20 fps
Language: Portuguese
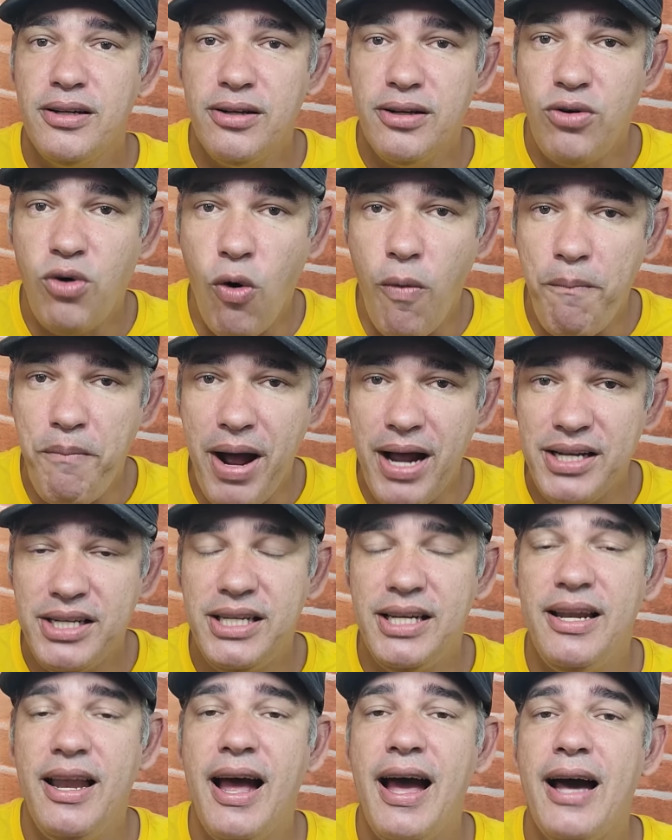
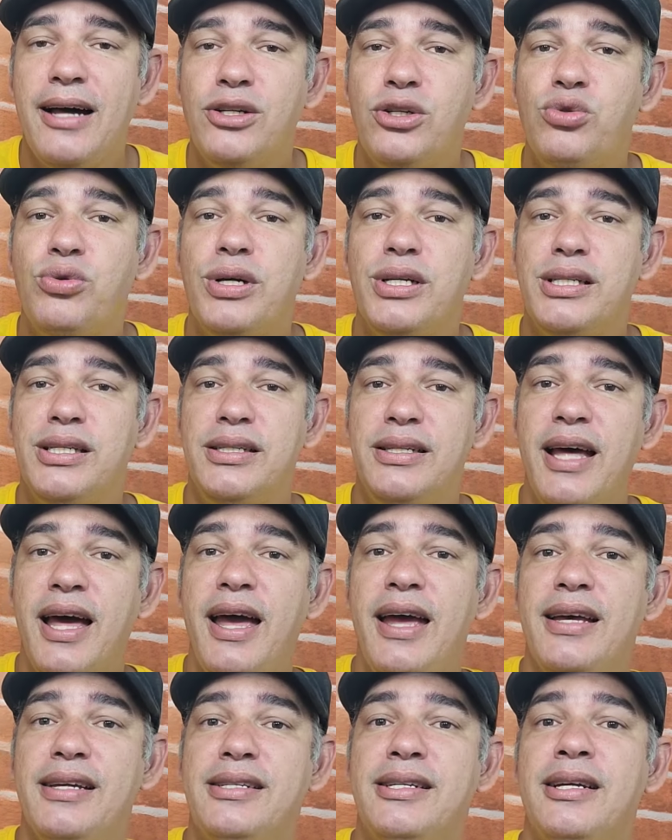compartilhar suas
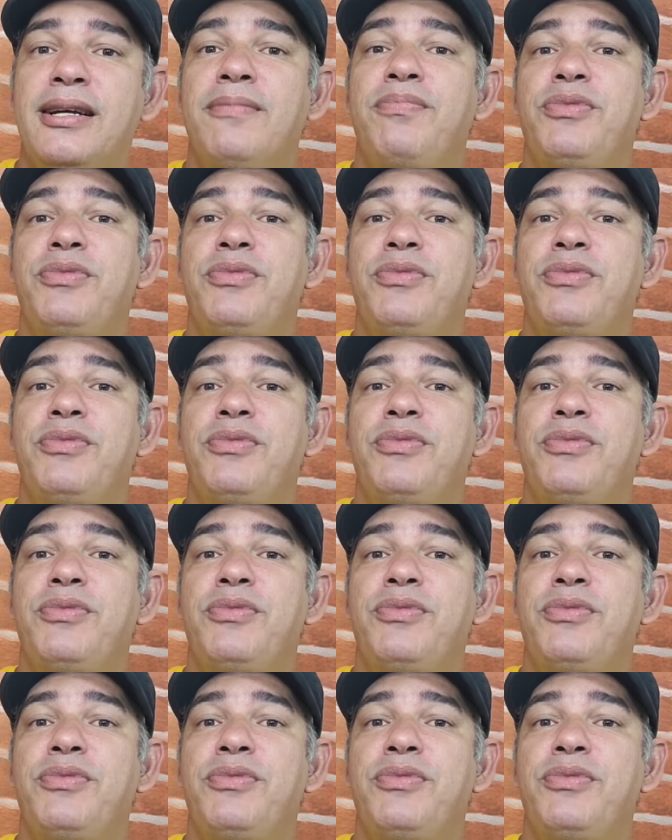ideias